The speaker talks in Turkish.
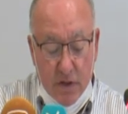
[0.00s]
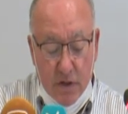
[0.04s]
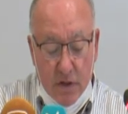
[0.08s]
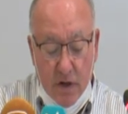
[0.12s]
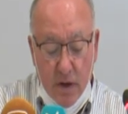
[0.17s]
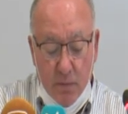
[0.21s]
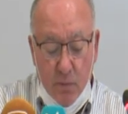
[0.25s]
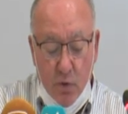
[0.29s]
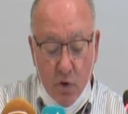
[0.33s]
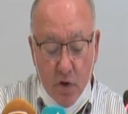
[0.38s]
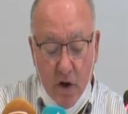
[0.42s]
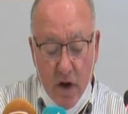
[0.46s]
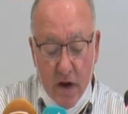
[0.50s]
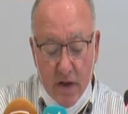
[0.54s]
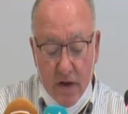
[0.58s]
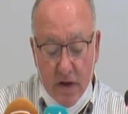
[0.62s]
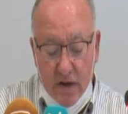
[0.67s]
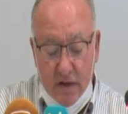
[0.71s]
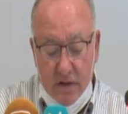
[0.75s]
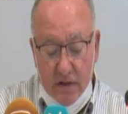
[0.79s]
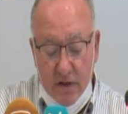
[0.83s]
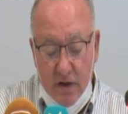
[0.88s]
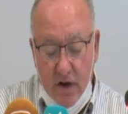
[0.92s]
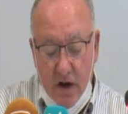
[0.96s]
Kamu
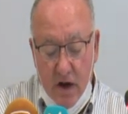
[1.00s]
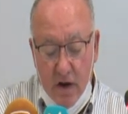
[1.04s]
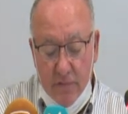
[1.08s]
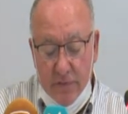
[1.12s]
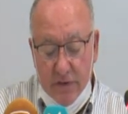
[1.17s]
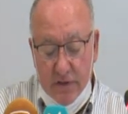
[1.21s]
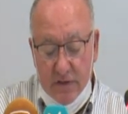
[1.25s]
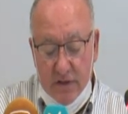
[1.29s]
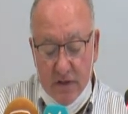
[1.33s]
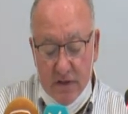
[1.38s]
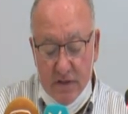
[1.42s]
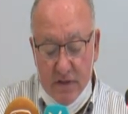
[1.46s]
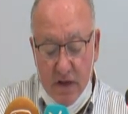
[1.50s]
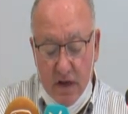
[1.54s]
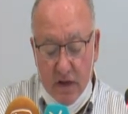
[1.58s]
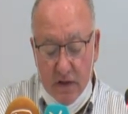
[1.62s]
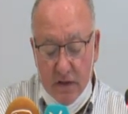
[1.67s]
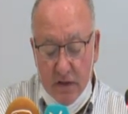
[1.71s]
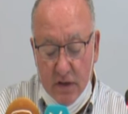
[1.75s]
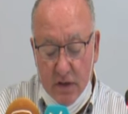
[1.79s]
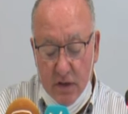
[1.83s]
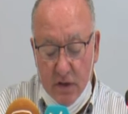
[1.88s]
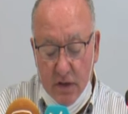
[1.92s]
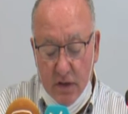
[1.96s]
kaynakları afet
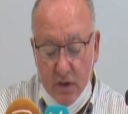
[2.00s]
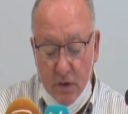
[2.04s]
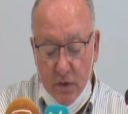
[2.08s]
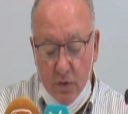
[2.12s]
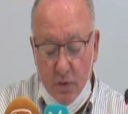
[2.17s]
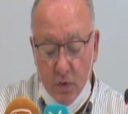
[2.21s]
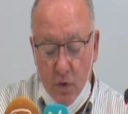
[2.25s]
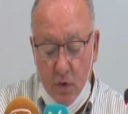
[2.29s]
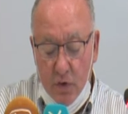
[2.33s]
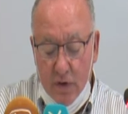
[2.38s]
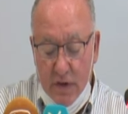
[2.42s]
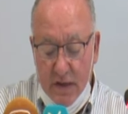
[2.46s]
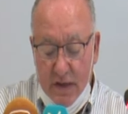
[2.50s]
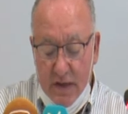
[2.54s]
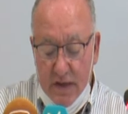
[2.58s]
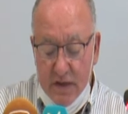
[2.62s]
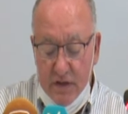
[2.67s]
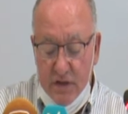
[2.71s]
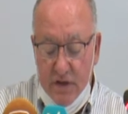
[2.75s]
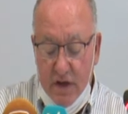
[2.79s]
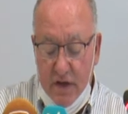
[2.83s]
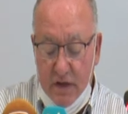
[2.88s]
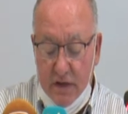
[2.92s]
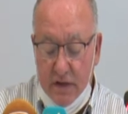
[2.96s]
hasarlarını
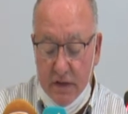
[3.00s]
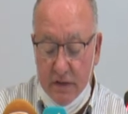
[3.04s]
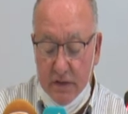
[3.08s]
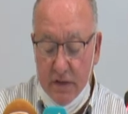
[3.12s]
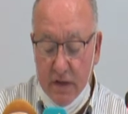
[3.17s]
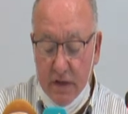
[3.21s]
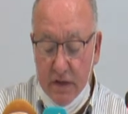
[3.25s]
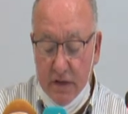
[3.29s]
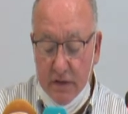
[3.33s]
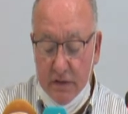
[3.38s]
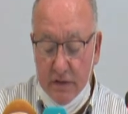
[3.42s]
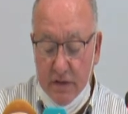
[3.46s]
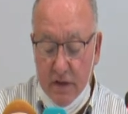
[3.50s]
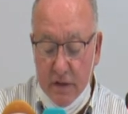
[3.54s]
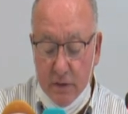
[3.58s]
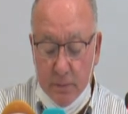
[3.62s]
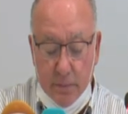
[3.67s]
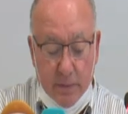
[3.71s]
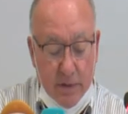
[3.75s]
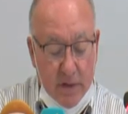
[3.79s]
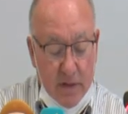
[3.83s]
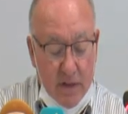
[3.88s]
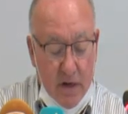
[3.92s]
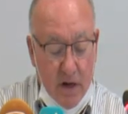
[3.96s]
önleyecek
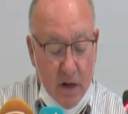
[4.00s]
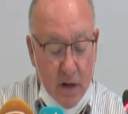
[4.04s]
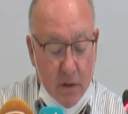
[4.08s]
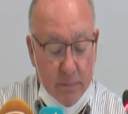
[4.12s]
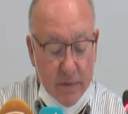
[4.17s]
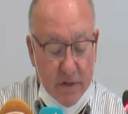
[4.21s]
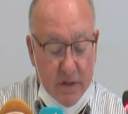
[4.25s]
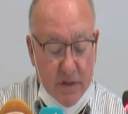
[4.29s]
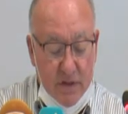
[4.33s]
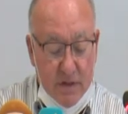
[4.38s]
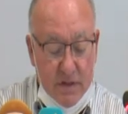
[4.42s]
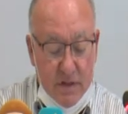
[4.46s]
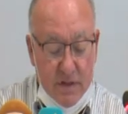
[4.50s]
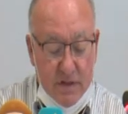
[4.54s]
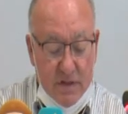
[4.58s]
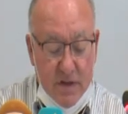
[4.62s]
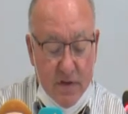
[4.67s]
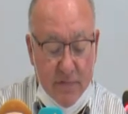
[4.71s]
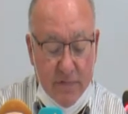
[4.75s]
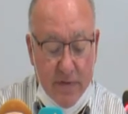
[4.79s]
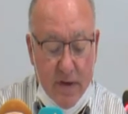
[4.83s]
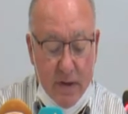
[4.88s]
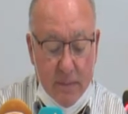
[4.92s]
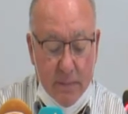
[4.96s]
tedbirleri almak için
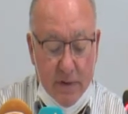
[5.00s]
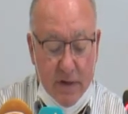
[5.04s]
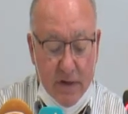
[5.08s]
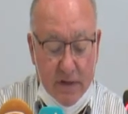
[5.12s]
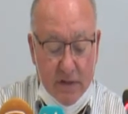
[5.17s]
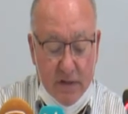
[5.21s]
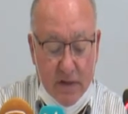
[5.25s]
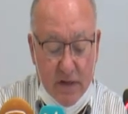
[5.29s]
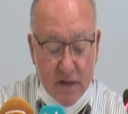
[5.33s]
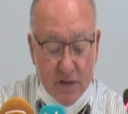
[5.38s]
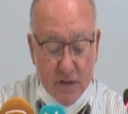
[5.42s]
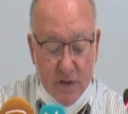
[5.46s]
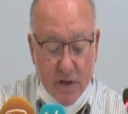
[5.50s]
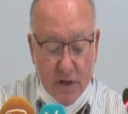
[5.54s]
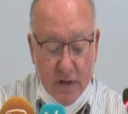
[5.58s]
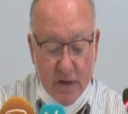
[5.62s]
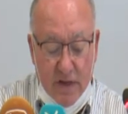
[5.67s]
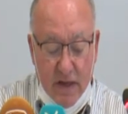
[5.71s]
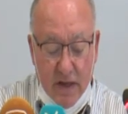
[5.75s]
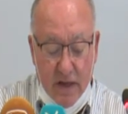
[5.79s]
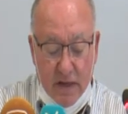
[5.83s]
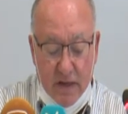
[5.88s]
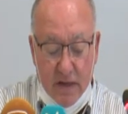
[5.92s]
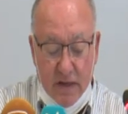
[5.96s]
seferber
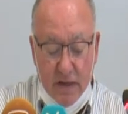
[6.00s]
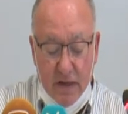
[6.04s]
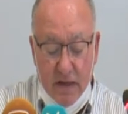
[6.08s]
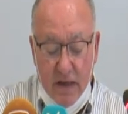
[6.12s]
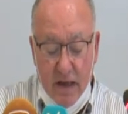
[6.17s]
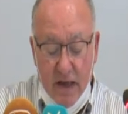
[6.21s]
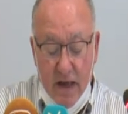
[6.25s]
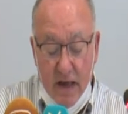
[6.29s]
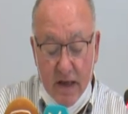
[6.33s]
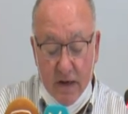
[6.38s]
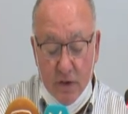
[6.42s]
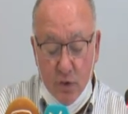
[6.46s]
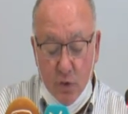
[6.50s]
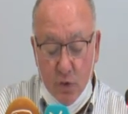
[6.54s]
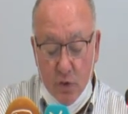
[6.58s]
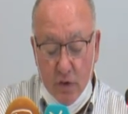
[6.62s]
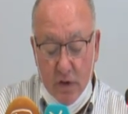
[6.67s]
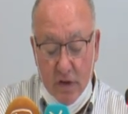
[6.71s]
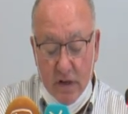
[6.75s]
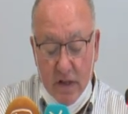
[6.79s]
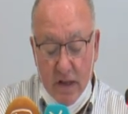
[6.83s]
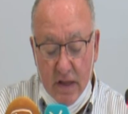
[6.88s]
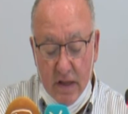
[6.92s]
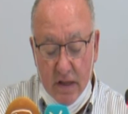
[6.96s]
edileceğine her
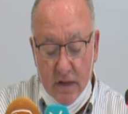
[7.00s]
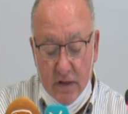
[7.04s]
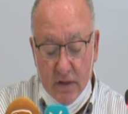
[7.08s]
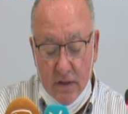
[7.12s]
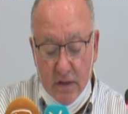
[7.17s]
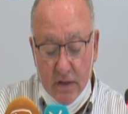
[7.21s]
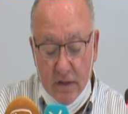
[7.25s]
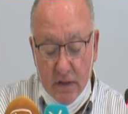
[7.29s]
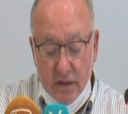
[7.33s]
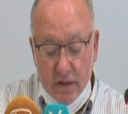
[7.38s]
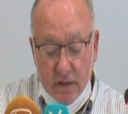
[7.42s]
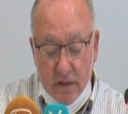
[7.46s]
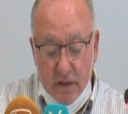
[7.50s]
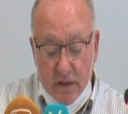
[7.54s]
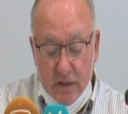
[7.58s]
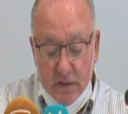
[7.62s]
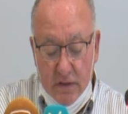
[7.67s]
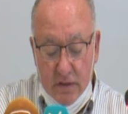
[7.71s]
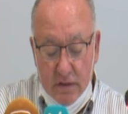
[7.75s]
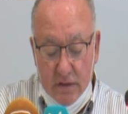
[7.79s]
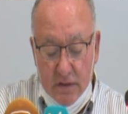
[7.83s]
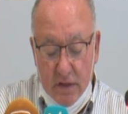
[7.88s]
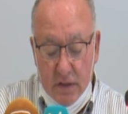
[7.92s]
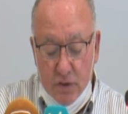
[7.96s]
yönüyle
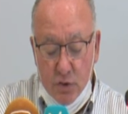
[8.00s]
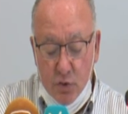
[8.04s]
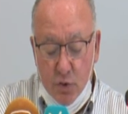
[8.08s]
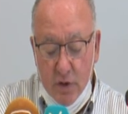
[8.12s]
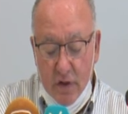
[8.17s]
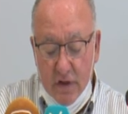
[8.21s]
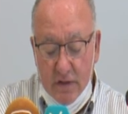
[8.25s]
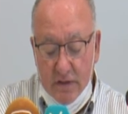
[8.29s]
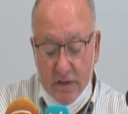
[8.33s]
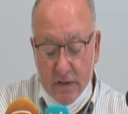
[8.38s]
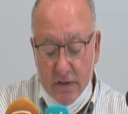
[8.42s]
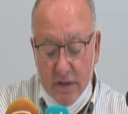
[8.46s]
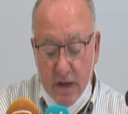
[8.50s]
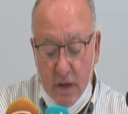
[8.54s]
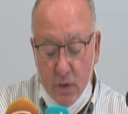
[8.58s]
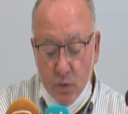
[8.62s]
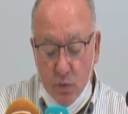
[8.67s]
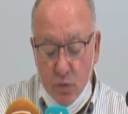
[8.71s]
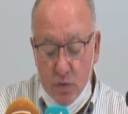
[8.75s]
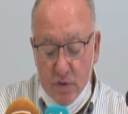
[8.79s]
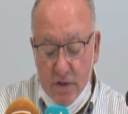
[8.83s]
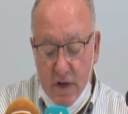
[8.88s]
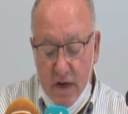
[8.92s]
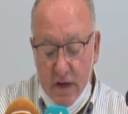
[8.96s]
rasyoneliteden
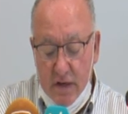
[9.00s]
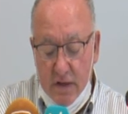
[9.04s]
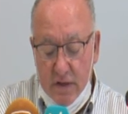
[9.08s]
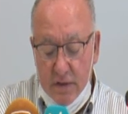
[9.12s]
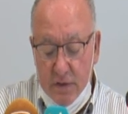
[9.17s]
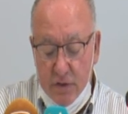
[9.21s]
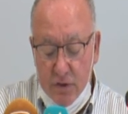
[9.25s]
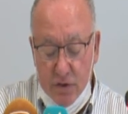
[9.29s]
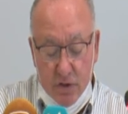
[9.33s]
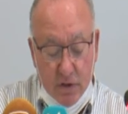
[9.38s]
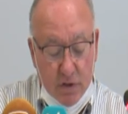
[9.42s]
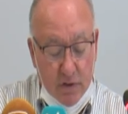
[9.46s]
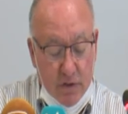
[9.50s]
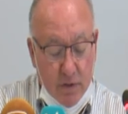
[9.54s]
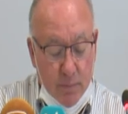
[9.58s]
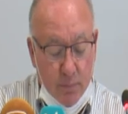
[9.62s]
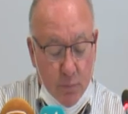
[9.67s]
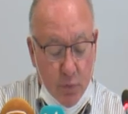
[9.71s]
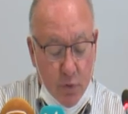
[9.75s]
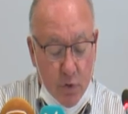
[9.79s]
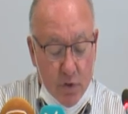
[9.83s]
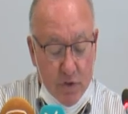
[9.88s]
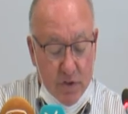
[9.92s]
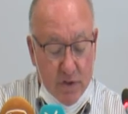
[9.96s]
uzak çılgın
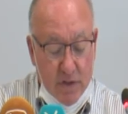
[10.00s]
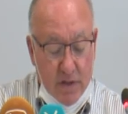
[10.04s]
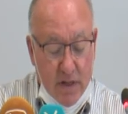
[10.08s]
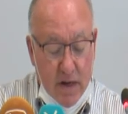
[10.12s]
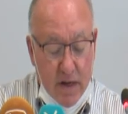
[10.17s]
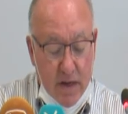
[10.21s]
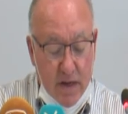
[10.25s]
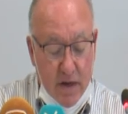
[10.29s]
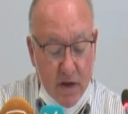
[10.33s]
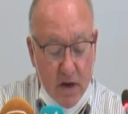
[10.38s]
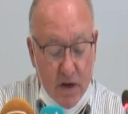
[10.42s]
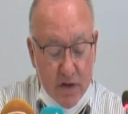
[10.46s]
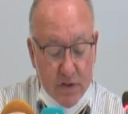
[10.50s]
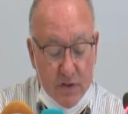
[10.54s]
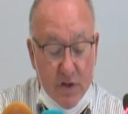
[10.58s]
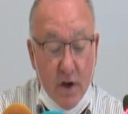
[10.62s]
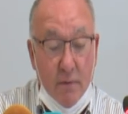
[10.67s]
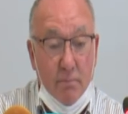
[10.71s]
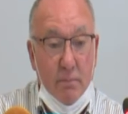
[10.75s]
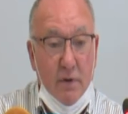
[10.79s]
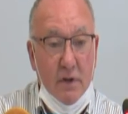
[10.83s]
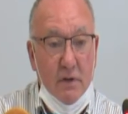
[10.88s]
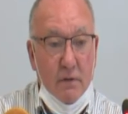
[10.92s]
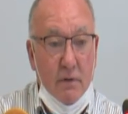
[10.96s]
projelere
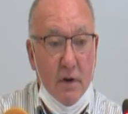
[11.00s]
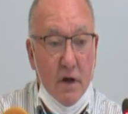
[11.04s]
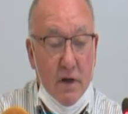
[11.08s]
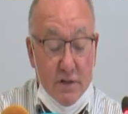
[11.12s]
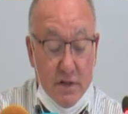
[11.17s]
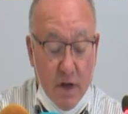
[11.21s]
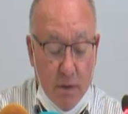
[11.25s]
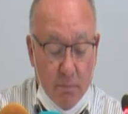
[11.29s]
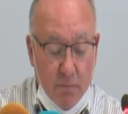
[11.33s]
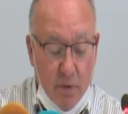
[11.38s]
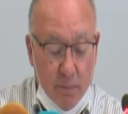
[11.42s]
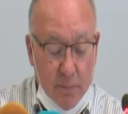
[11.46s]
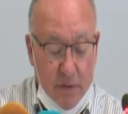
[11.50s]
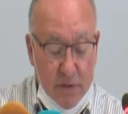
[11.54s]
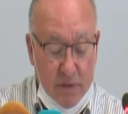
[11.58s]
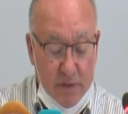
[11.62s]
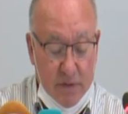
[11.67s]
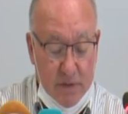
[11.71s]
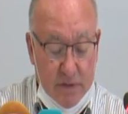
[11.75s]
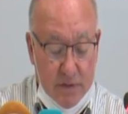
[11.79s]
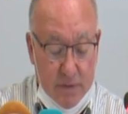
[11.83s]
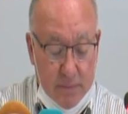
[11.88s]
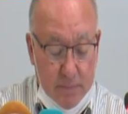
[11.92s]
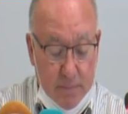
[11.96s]
harcanma,
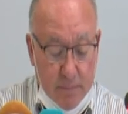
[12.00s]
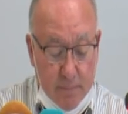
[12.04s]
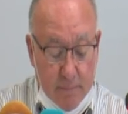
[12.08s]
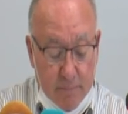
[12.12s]
harcanmamalıdır.